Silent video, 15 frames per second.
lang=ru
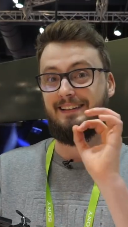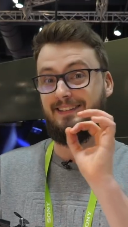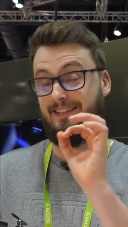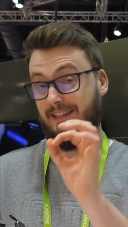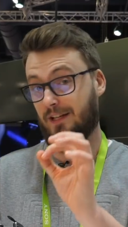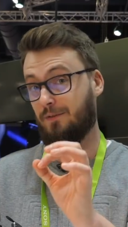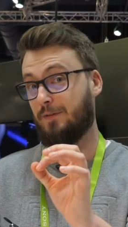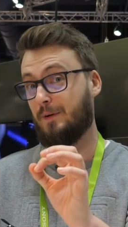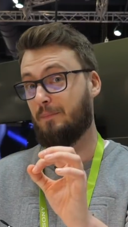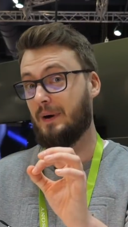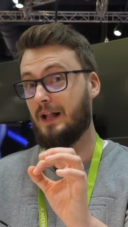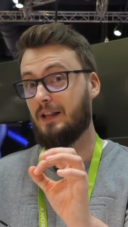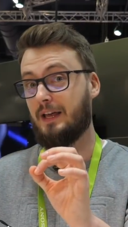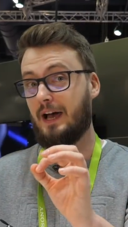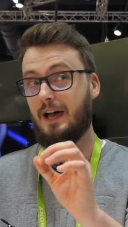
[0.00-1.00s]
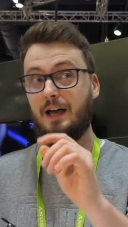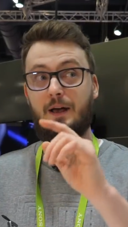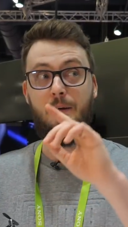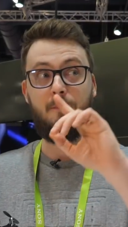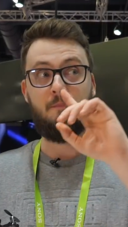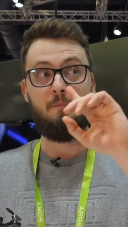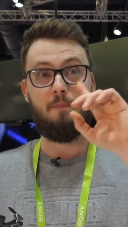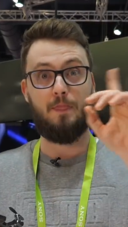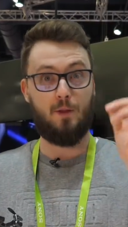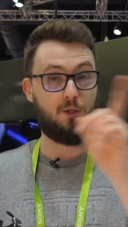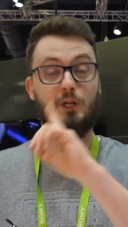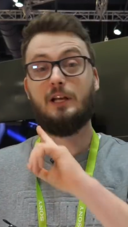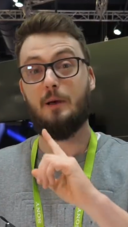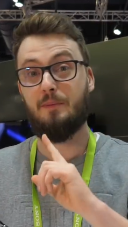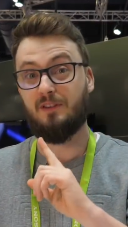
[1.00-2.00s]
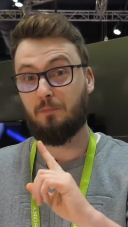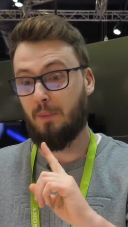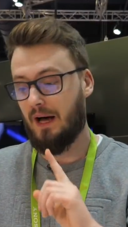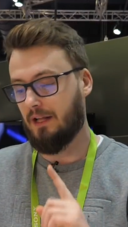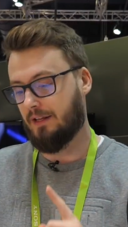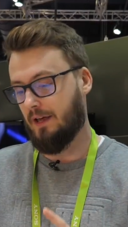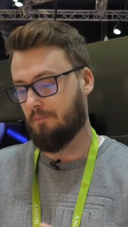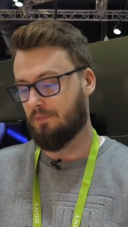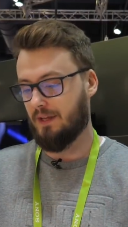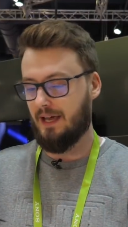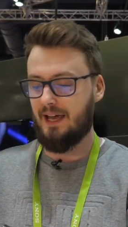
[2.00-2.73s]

селфи-палка, но только без палки.